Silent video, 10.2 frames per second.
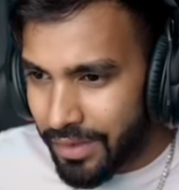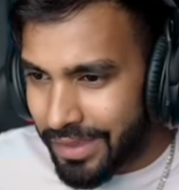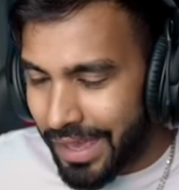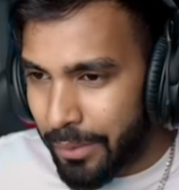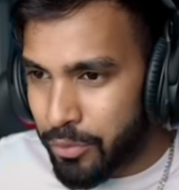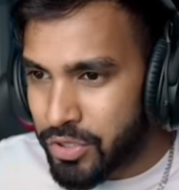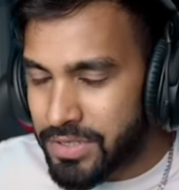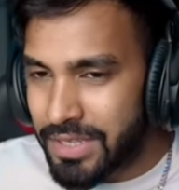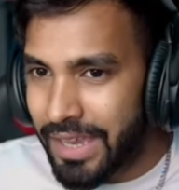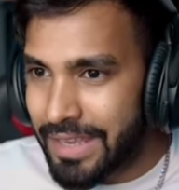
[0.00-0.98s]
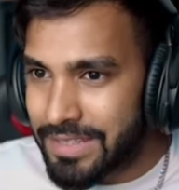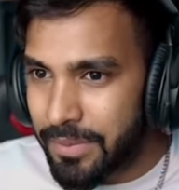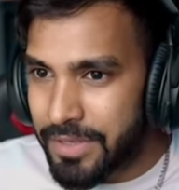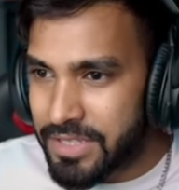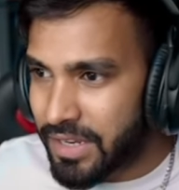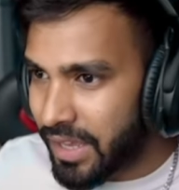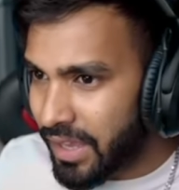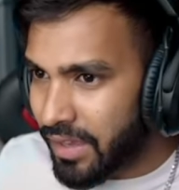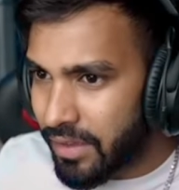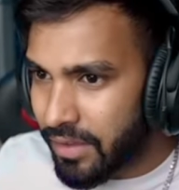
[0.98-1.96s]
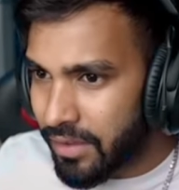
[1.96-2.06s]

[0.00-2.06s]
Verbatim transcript: यार मुझे इससे कैसे बचना है